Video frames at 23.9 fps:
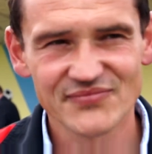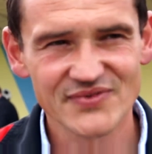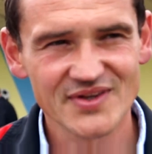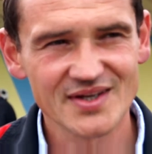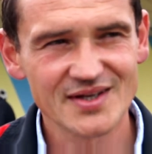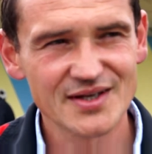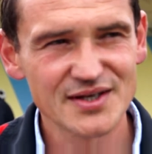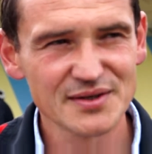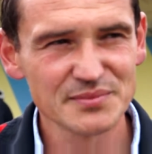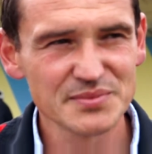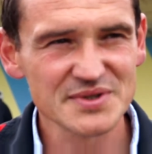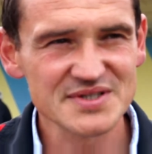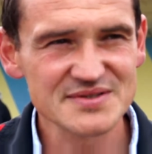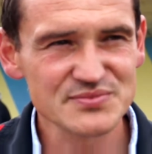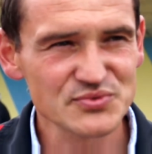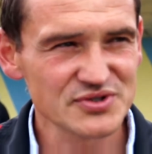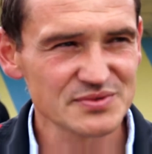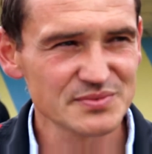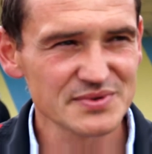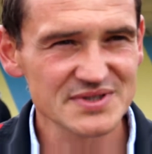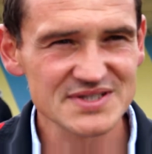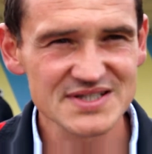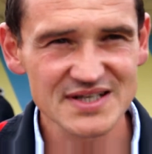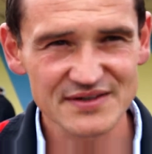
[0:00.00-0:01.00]
Kibic
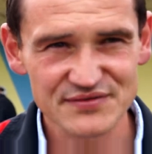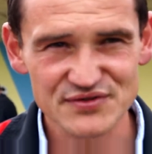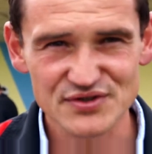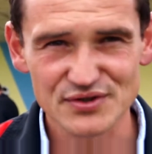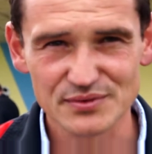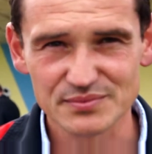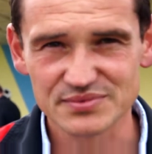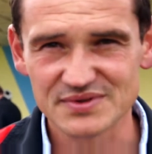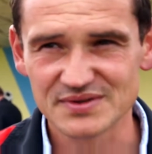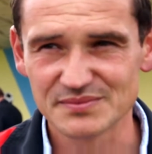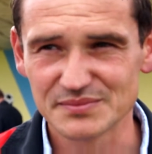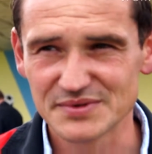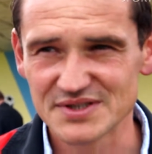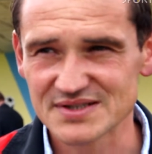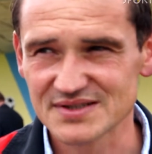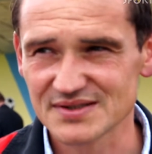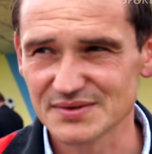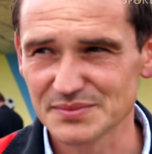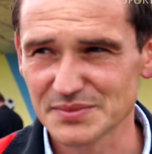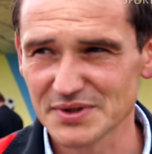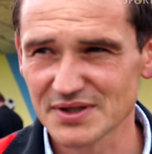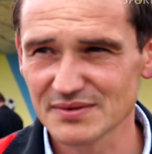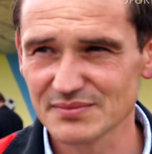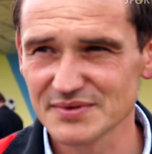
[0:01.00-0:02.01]
musi być zawsze
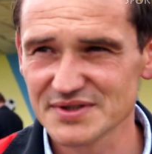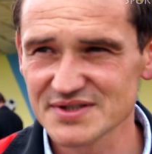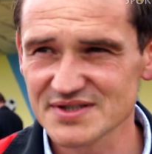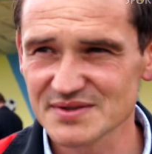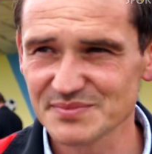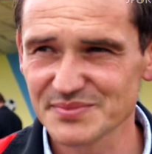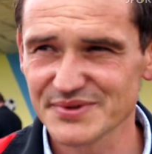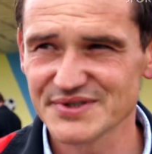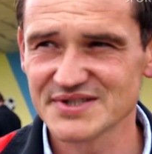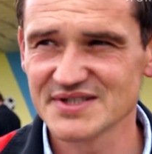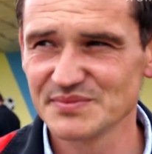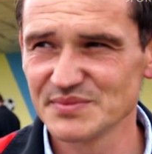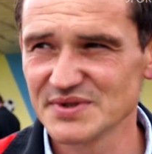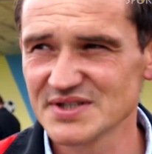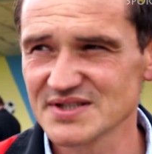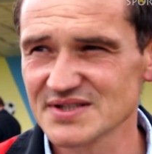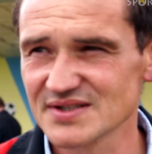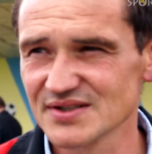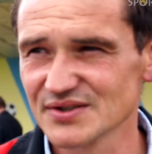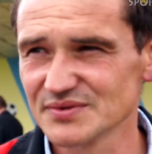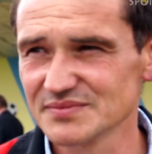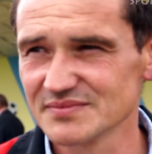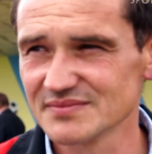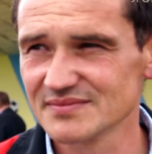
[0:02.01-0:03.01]
optymistą. Jak będzie
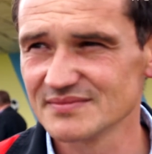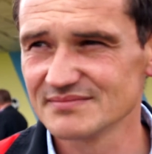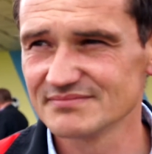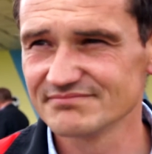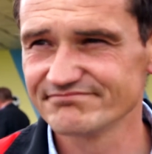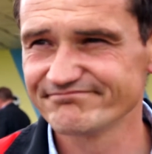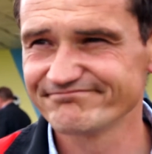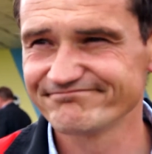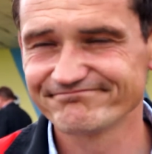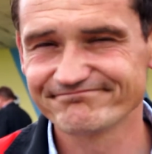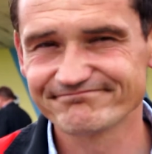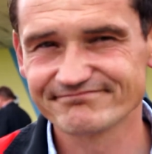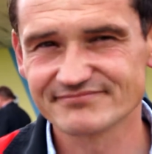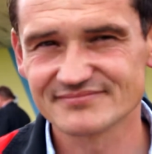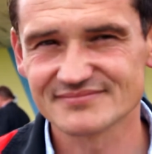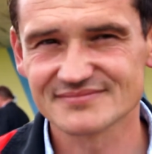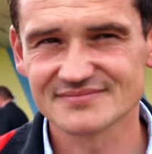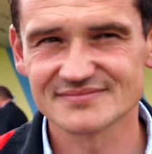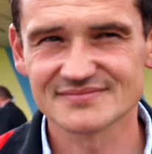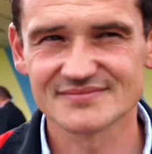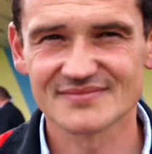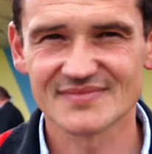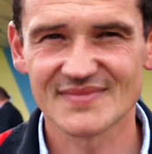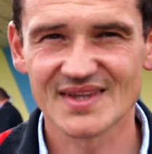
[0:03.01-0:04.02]
pesymistą,
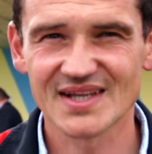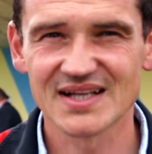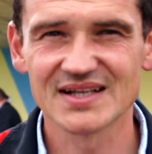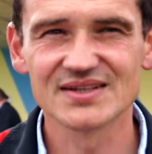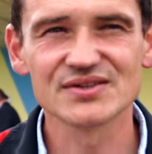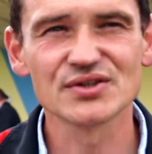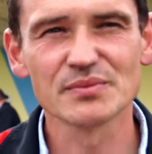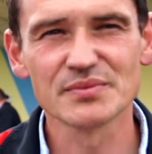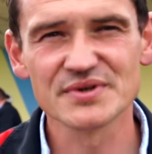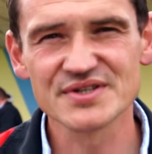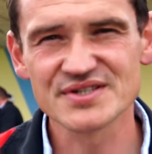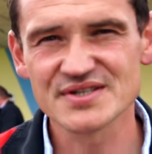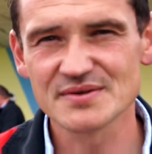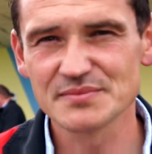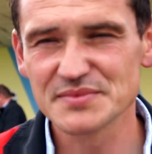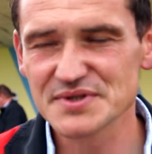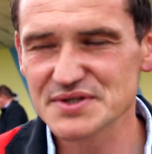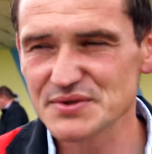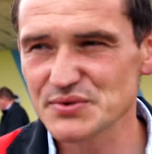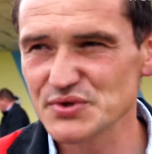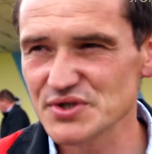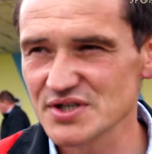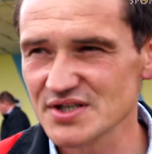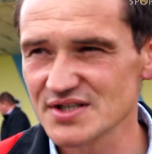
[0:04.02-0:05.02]
to będziemy
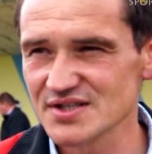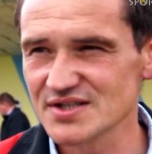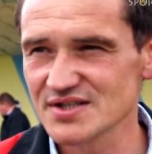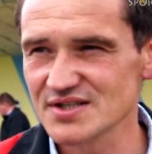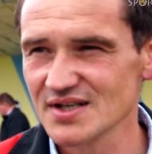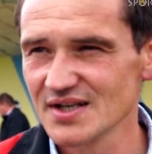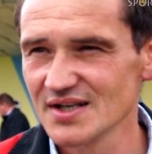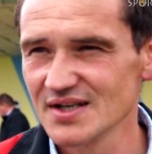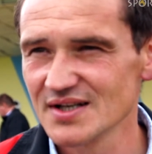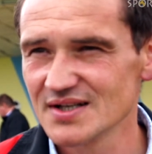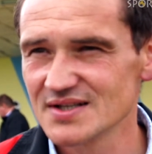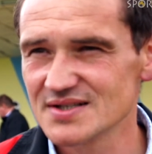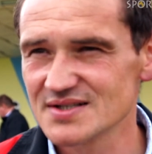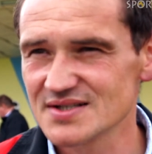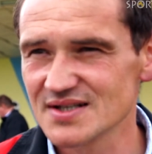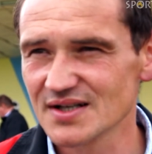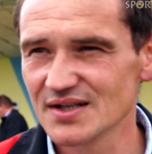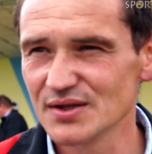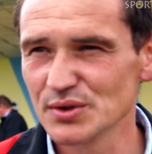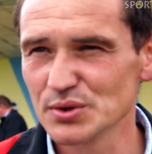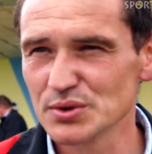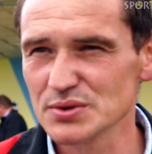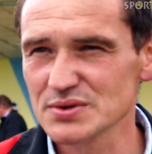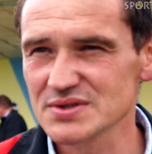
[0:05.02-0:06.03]
słyszeć z
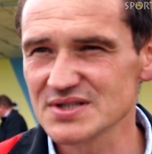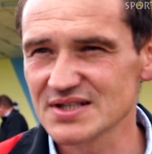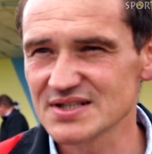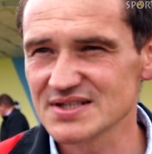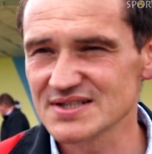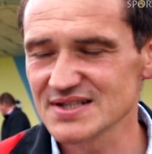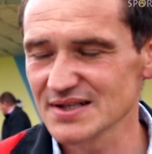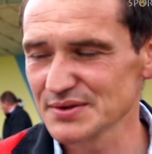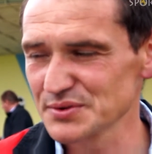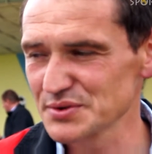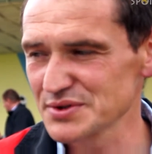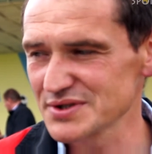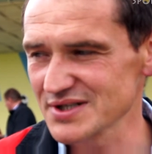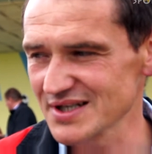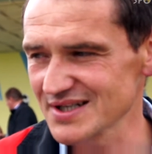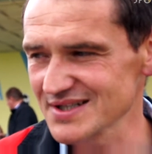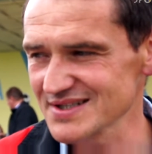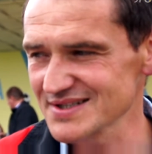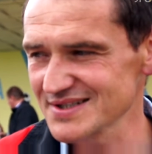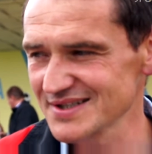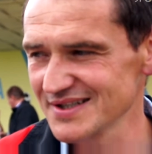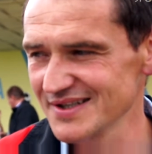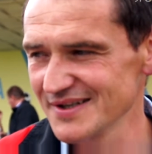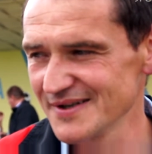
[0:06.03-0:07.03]
jego ust cały czas